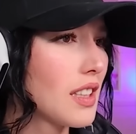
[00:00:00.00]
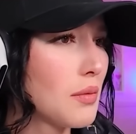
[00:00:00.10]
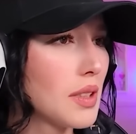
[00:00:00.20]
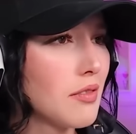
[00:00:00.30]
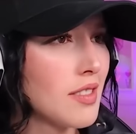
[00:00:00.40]

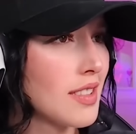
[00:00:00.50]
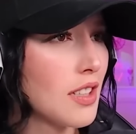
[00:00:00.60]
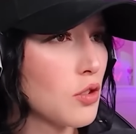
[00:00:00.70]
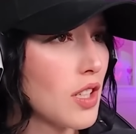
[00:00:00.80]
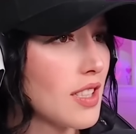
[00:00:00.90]
algılayamadım ve
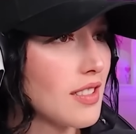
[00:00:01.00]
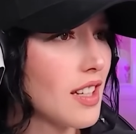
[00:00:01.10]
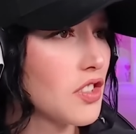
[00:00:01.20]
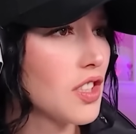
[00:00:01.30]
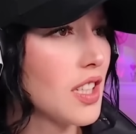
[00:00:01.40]
sen şu an
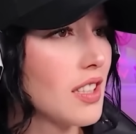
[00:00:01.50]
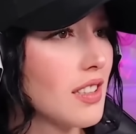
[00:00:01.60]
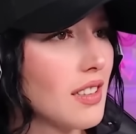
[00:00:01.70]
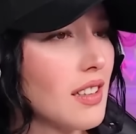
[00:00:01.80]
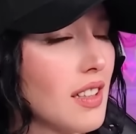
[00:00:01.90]
yasağı
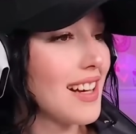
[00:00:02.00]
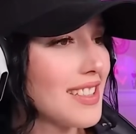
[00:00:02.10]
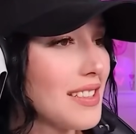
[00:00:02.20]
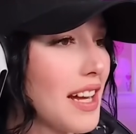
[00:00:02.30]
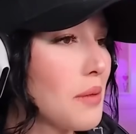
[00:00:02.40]
çiğnedin.
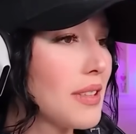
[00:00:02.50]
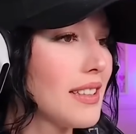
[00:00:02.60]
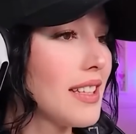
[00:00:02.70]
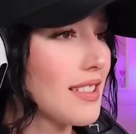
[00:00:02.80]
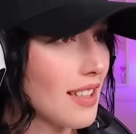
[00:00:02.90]
Aslında
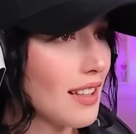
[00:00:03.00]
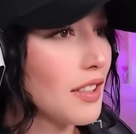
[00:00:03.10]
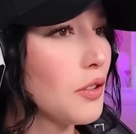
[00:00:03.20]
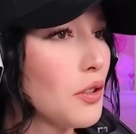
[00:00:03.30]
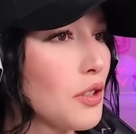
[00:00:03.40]
her de yasalara